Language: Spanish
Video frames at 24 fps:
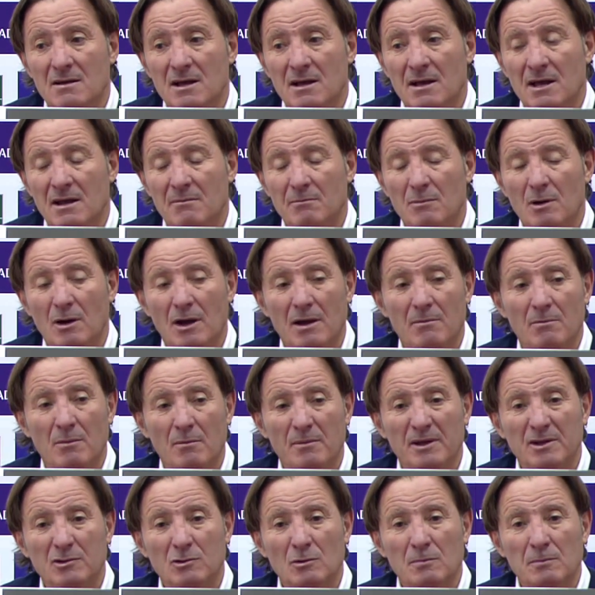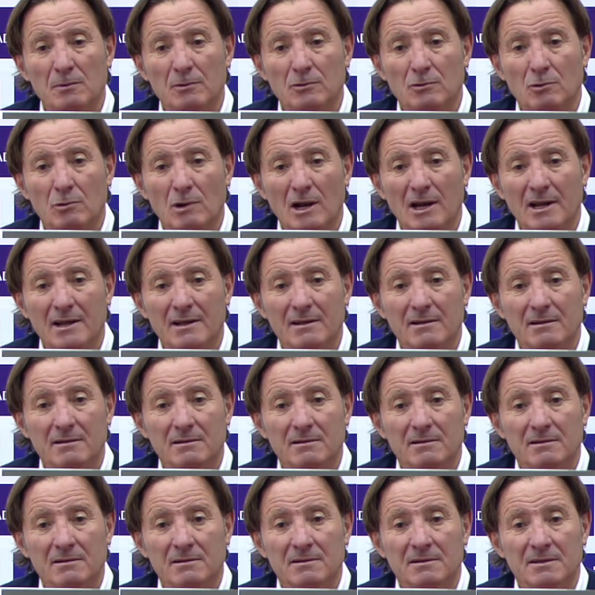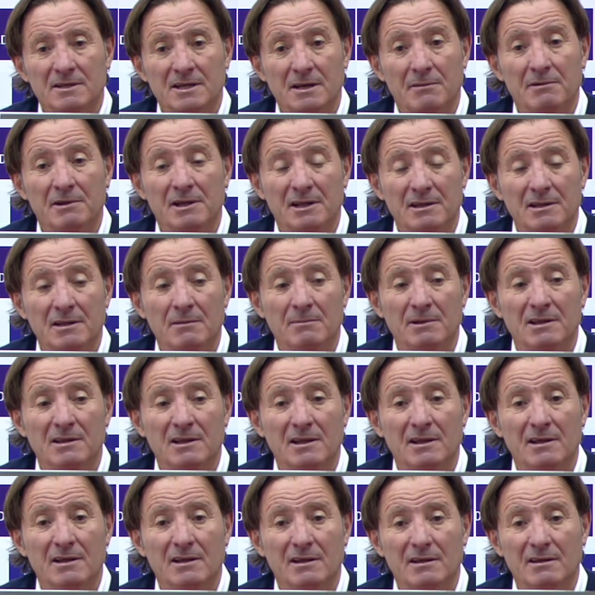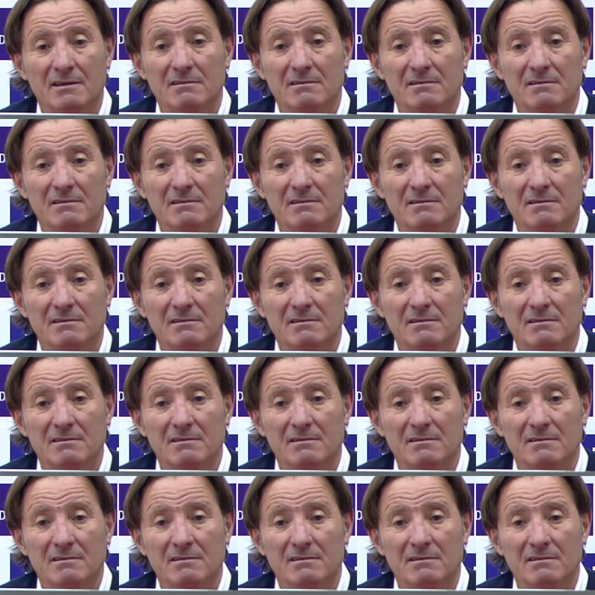en, en momentos puntuales y evidentemente